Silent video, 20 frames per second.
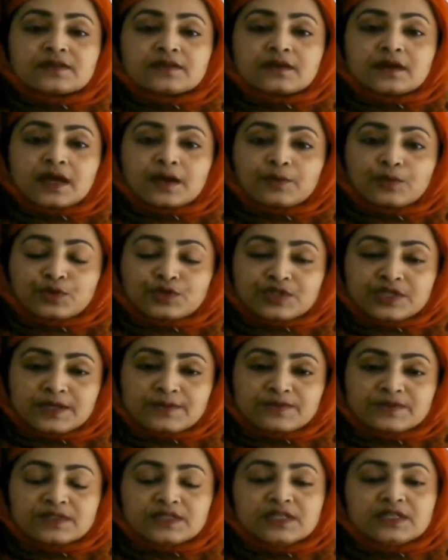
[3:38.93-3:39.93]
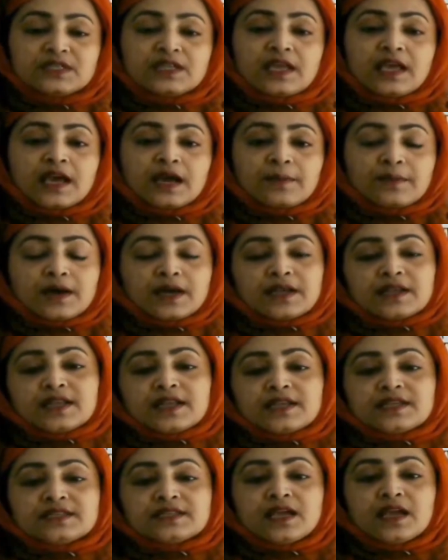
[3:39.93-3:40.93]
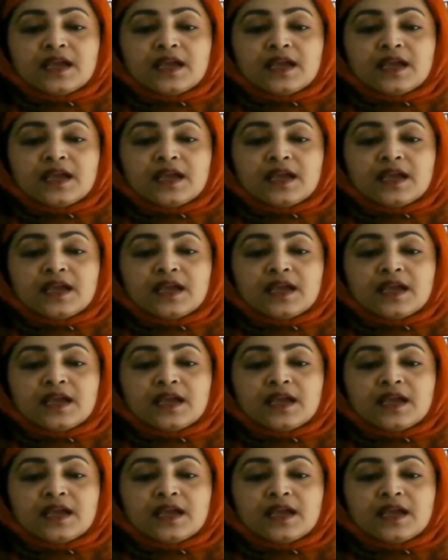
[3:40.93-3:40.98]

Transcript: কাইমোটিপসিন অ্যামাইলেস